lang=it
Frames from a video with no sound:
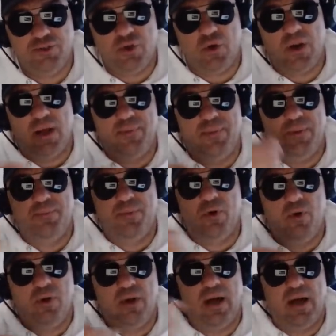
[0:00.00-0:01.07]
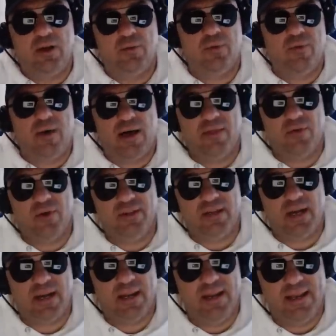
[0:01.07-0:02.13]
Jonah Ping Pong hanno provato a
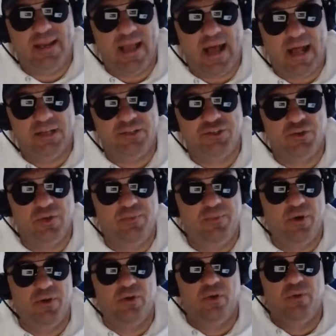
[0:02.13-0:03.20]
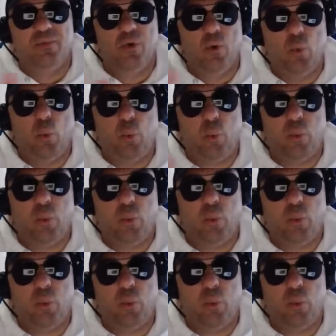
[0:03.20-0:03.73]
entrare nel calcio e poi dopo